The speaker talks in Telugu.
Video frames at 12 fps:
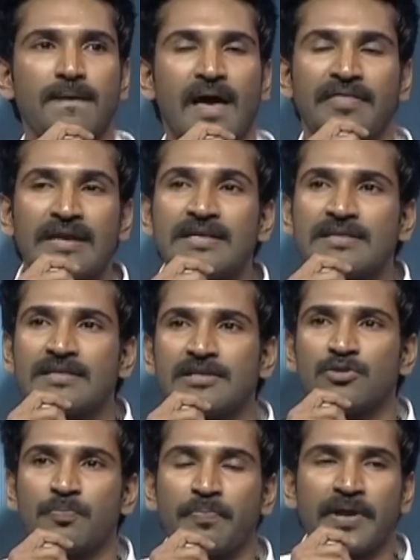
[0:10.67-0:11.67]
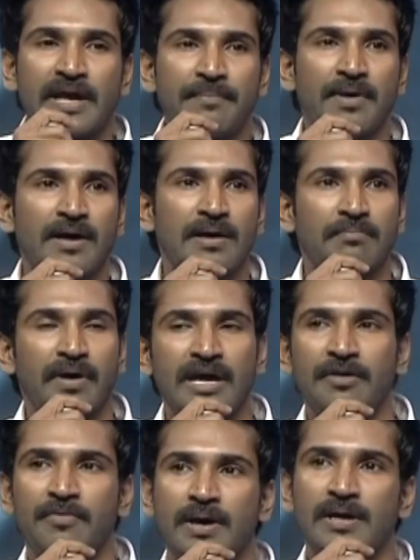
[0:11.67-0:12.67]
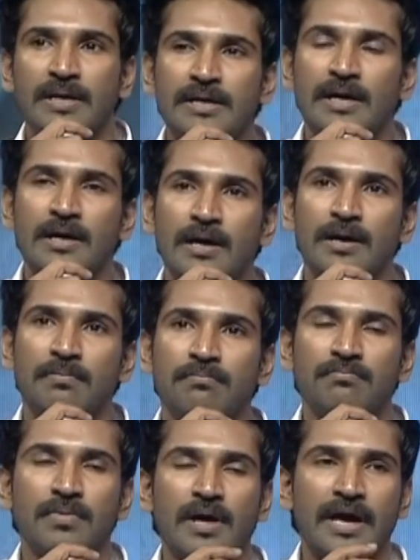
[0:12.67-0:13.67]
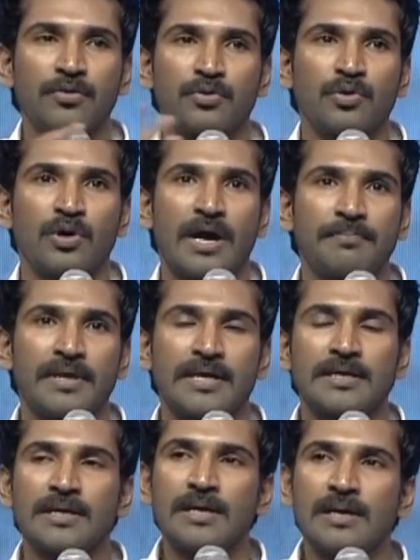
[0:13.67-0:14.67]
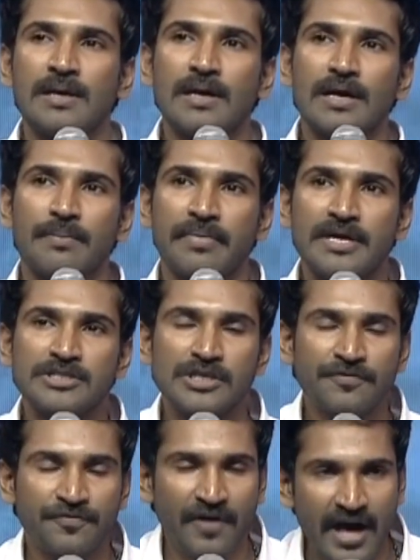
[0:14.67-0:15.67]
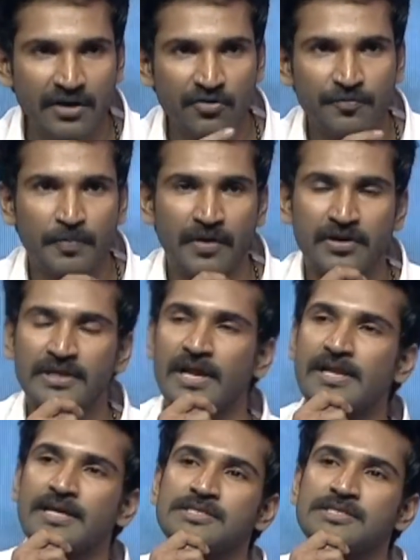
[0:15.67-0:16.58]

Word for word: అదేంటని తెలియదు ప్రేమ భయమా ఐ డోంట్ నో ఐమ్ లైక్ మేజర్ ఫ్యాన్ ఆఫ్ పవన్ కళ్యాణ్